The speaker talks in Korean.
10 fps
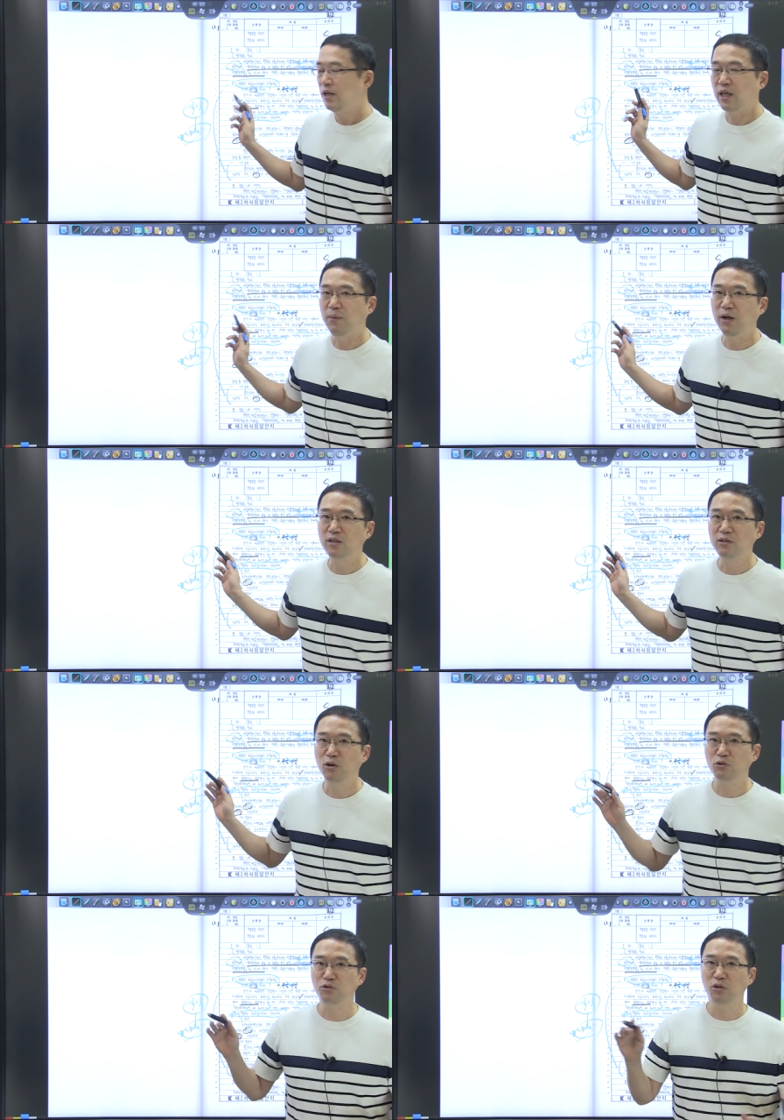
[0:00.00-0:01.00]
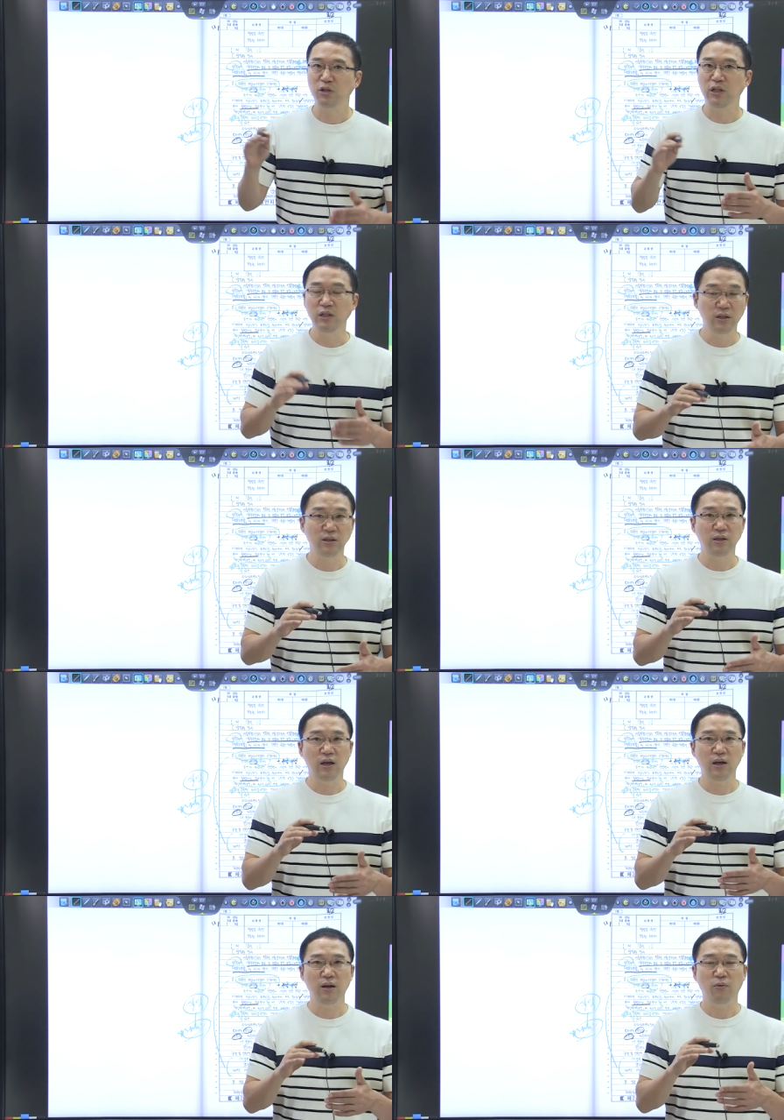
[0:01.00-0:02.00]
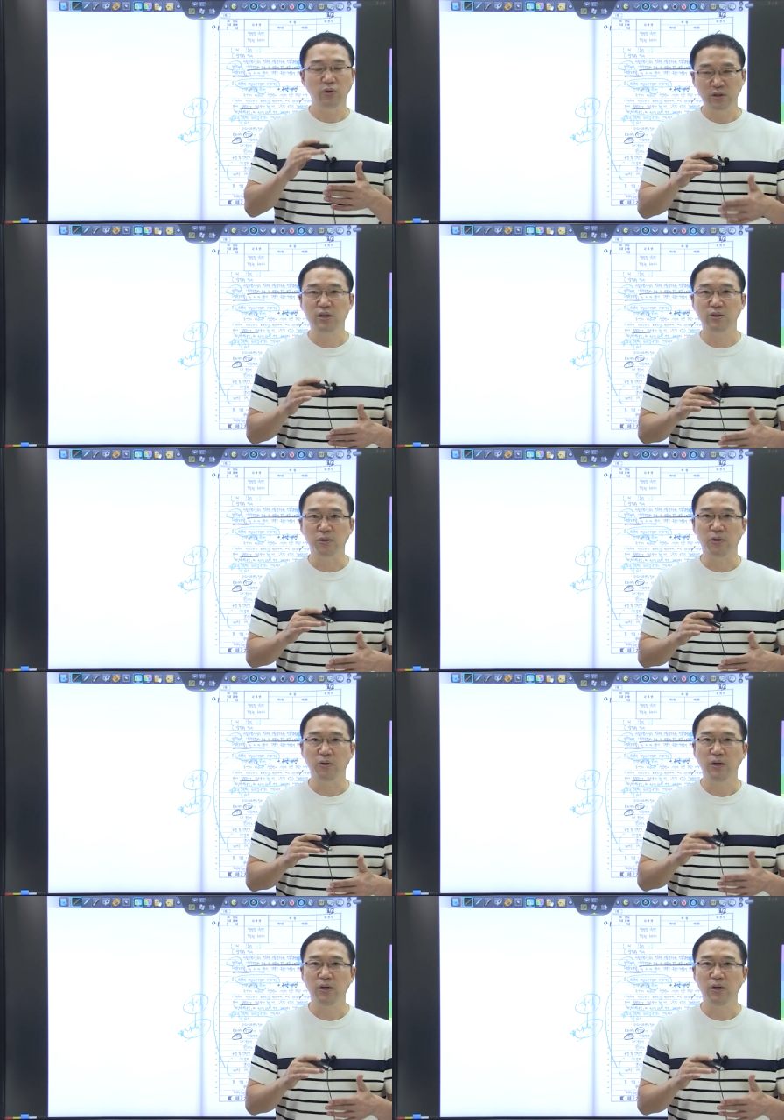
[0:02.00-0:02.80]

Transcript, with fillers: 개별 근거 규정이 있는 게 원칙이죠.